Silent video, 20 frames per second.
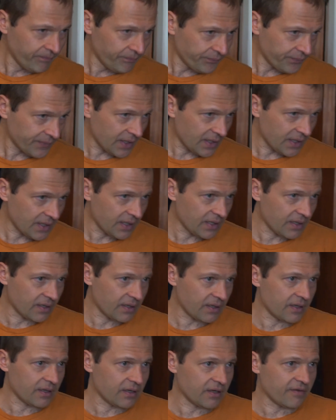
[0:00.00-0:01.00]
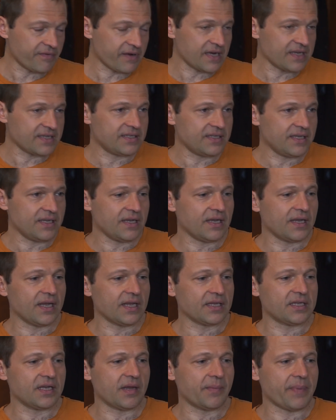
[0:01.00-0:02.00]
Э, в России
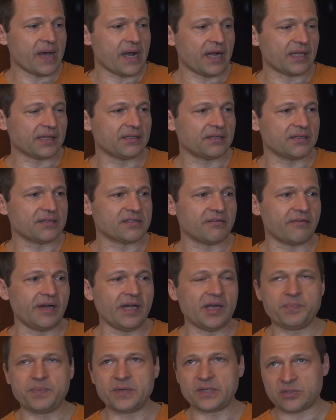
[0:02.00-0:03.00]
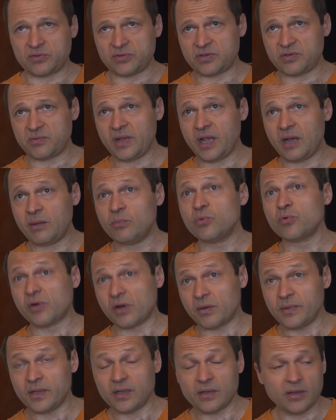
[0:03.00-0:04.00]
эти аппараты называли пишущими
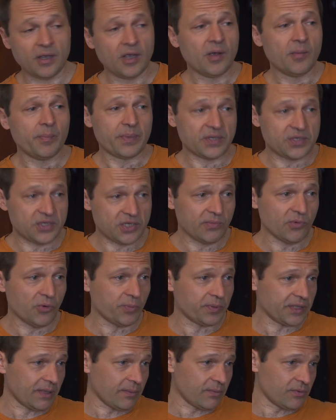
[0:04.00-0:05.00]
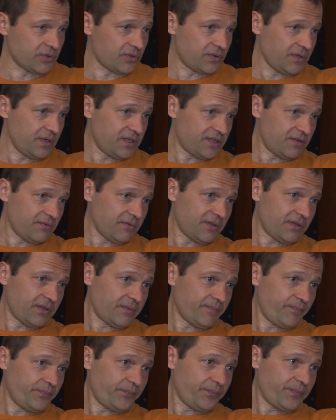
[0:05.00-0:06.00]
амурами. Почему? Потому что если вот
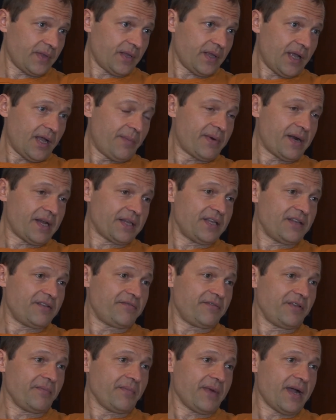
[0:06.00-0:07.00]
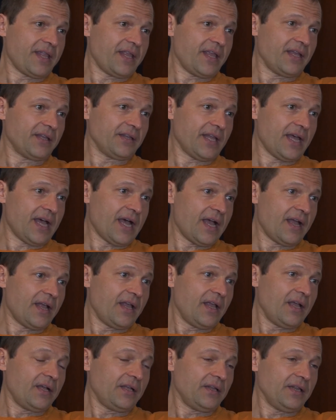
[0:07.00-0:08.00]
обратить внимание на
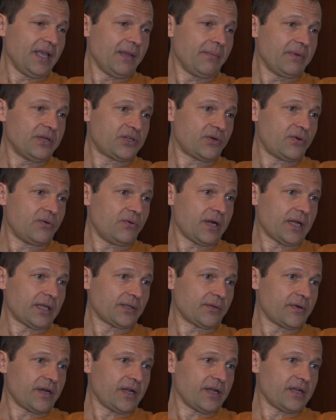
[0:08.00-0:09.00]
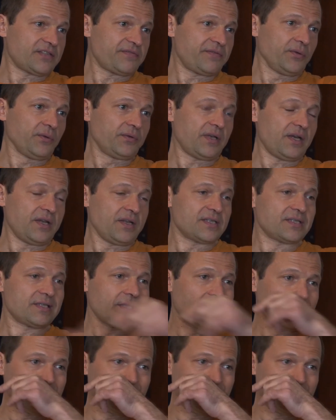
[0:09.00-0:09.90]
лейбочку, которая с внутренней стороны